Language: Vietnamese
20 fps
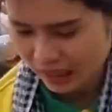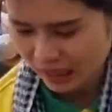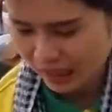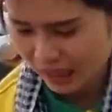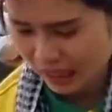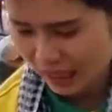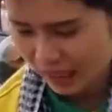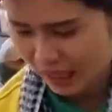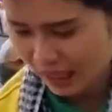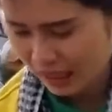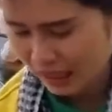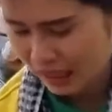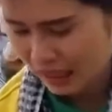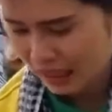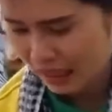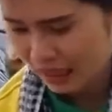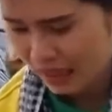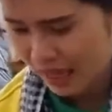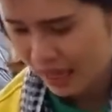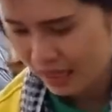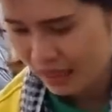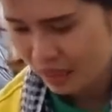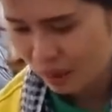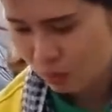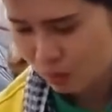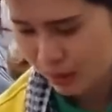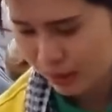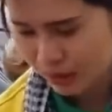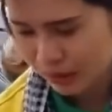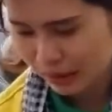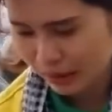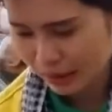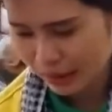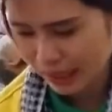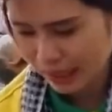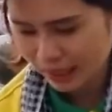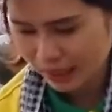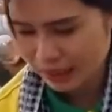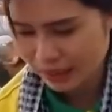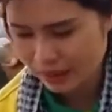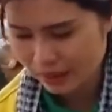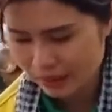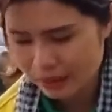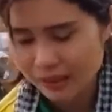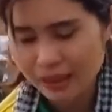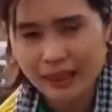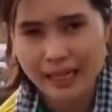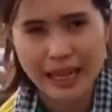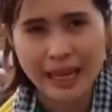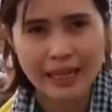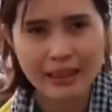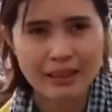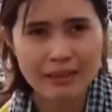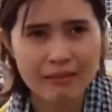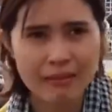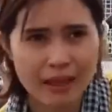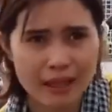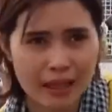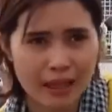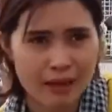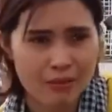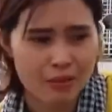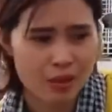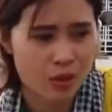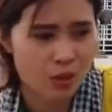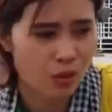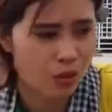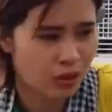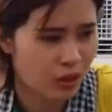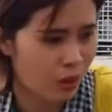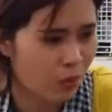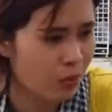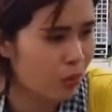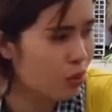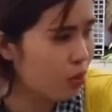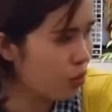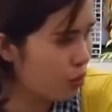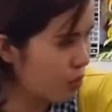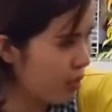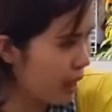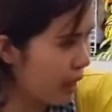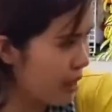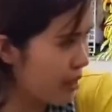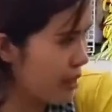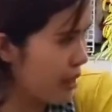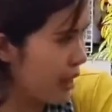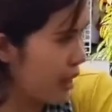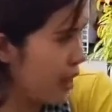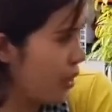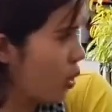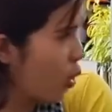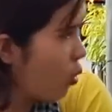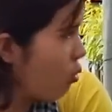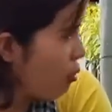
là là thành là ra trồng những cái cây rất là lạ như vậy làm cho cuộc sống của chúng ta sẽ